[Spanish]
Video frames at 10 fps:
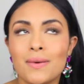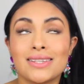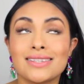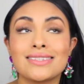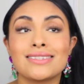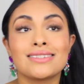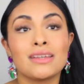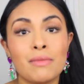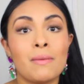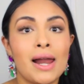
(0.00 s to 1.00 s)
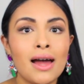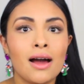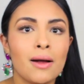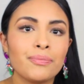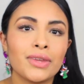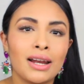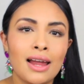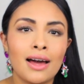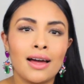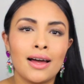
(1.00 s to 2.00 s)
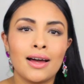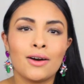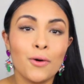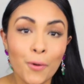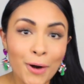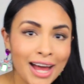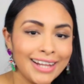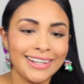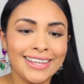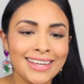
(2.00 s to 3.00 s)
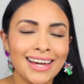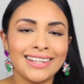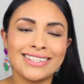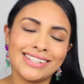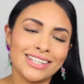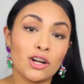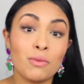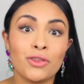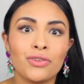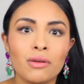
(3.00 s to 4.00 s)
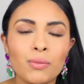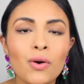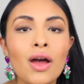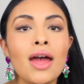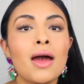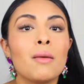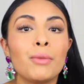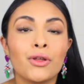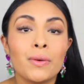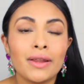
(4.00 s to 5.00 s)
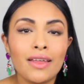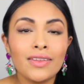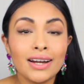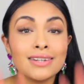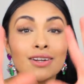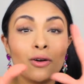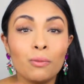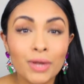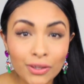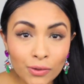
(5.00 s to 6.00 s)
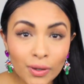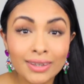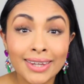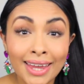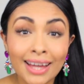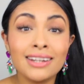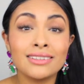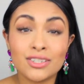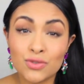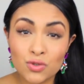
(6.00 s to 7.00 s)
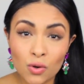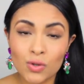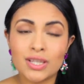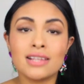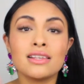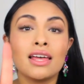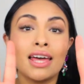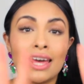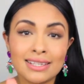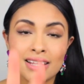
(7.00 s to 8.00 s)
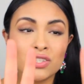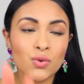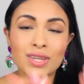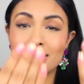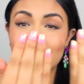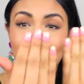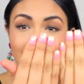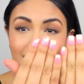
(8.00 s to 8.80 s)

a veces se me va la, hora, el día, y ching, ya no me dio tiempo, pero de verdad les recomiendo que tengan entre sus cosas estas uñas que